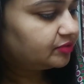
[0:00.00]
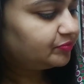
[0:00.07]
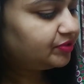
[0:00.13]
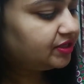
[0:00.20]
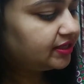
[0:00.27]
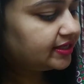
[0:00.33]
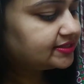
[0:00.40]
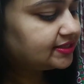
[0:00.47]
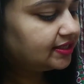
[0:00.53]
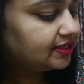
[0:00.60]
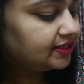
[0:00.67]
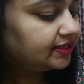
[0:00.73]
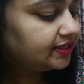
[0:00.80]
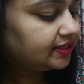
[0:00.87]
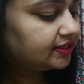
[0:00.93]
अभी ऐसा
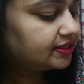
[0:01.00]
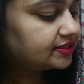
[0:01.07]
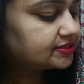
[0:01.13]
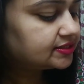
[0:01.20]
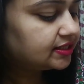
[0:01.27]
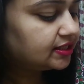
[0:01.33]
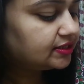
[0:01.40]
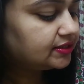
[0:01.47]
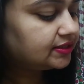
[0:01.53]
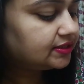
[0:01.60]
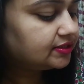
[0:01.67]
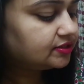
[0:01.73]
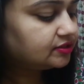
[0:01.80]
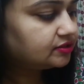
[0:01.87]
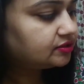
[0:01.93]
लग रहा है कि इसके
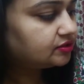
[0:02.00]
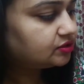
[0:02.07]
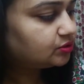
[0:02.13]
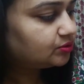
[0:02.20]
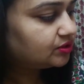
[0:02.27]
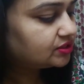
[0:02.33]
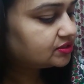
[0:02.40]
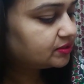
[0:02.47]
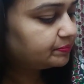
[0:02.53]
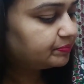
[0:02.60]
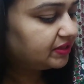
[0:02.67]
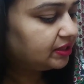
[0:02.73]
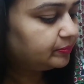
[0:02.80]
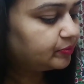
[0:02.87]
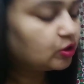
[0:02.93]
अंदर थोड़ा सा
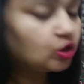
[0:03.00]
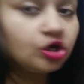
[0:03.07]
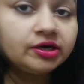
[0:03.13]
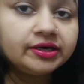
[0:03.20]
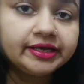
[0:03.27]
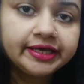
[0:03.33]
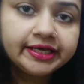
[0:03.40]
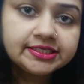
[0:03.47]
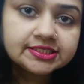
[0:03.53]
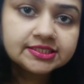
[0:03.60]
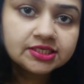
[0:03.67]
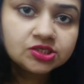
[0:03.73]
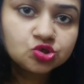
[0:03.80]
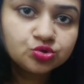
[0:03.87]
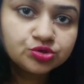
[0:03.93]
पल्प और है
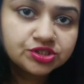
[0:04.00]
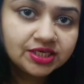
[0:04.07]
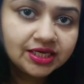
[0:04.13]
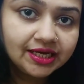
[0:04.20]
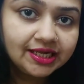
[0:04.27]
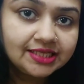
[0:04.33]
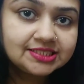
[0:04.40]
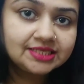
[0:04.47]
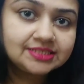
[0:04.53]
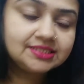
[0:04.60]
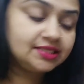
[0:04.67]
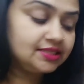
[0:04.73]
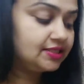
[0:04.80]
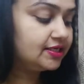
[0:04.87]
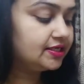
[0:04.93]
जिसे जूस निकाला जा
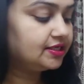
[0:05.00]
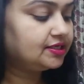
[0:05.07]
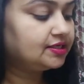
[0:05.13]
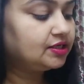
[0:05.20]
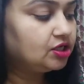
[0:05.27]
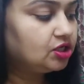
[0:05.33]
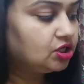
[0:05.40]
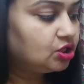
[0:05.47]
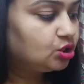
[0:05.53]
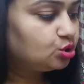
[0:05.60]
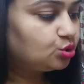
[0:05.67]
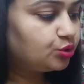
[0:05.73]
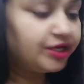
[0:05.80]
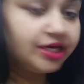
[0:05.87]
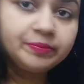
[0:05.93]
सकता है
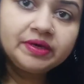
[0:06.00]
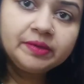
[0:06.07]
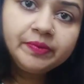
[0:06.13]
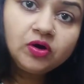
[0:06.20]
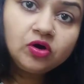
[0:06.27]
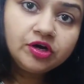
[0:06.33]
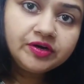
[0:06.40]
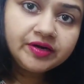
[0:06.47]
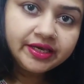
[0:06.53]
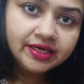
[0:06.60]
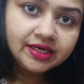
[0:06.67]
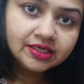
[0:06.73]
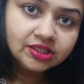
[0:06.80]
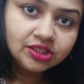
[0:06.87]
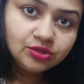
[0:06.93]
तो एक बार मैं और ट्राई
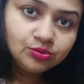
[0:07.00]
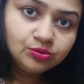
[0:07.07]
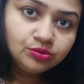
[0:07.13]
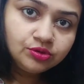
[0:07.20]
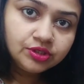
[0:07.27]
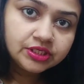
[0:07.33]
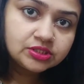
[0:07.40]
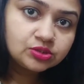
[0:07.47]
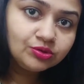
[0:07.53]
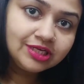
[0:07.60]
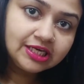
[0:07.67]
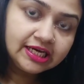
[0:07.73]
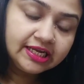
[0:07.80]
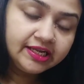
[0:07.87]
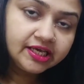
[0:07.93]
करती हूँ इसको
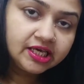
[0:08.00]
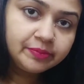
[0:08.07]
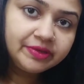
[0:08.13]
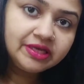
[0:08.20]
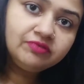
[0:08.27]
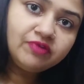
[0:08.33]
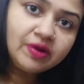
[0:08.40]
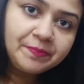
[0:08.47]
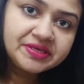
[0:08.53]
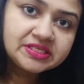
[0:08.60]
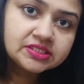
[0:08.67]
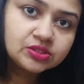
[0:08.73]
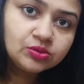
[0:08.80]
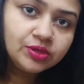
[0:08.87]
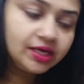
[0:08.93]
निकालने के बाद
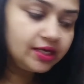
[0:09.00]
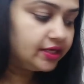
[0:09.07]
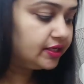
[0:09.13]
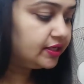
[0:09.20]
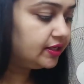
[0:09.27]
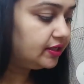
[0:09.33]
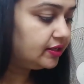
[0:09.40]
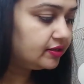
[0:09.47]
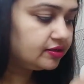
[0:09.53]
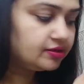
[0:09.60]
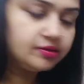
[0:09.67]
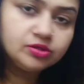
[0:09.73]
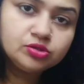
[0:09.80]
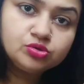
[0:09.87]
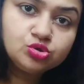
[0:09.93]
वापस इसको डालेंगे
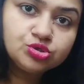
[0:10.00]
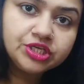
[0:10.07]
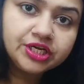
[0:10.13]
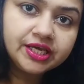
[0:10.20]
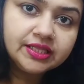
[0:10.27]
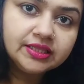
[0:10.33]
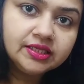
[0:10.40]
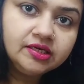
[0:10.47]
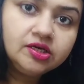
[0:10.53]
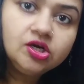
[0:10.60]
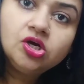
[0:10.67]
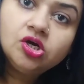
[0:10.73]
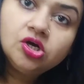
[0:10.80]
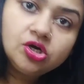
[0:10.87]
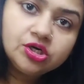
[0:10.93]
जूसर के अंदर
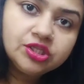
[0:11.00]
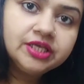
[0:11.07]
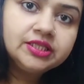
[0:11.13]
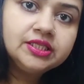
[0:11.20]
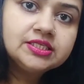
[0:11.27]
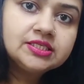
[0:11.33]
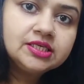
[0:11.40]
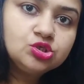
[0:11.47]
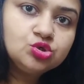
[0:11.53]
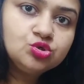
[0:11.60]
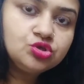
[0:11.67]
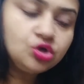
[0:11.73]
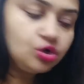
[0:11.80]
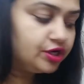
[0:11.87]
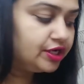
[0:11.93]
और देखते हैं इसका
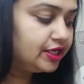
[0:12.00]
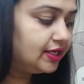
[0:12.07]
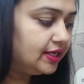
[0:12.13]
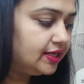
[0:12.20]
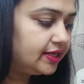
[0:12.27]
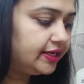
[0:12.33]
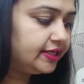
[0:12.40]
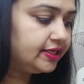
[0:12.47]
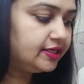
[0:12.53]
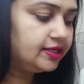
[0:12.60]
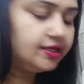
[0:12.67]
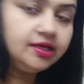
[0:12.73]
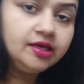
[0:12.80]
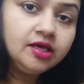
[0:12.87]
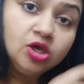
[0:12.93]
जूस और निकल रहा है कि
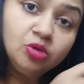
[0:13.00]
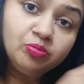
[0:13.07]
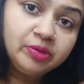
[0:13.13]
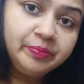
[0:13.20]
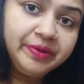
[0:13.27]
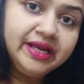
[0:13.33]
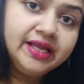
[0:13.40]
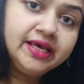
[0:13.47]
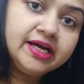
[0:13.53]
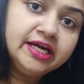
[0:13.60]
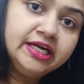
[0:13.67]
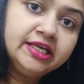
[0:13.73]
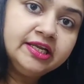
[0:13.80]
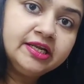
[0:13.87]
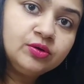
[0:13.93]
नहीं पर पहले
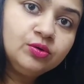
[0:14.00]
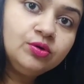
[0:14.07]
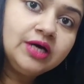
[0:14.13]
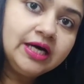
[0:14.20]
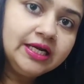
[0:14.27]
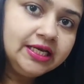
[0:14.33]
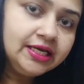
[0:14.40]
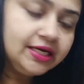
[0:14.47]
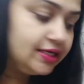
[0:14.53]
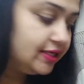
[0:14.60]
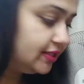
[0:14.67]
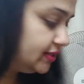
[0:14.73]
कंटेनर को खाली कर